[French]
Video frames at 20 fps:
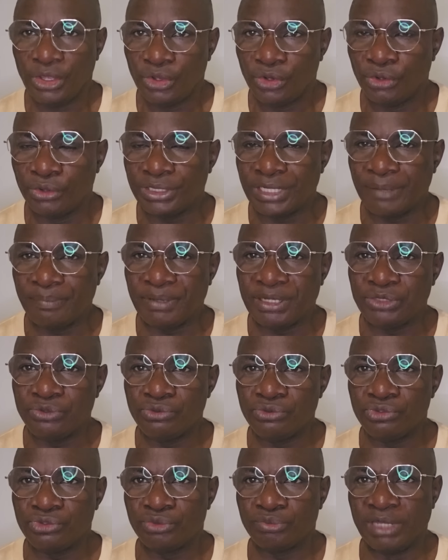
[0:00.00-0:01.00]
Au départ
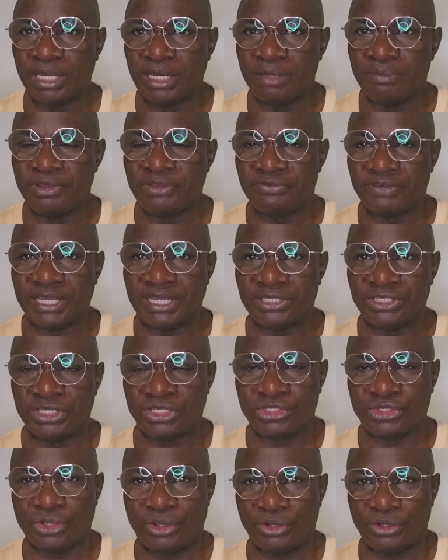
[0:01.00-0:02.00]
tous, bien-aimés frères et
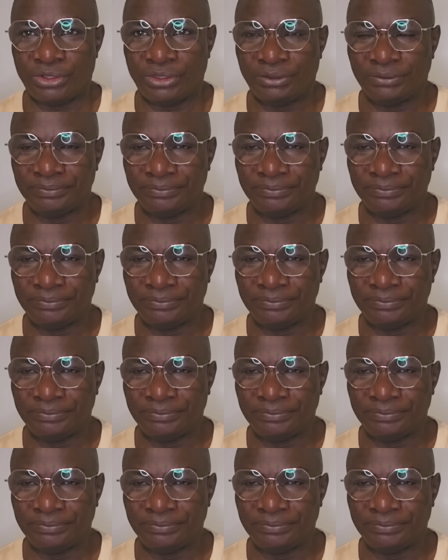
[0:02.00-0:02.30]
sœurs.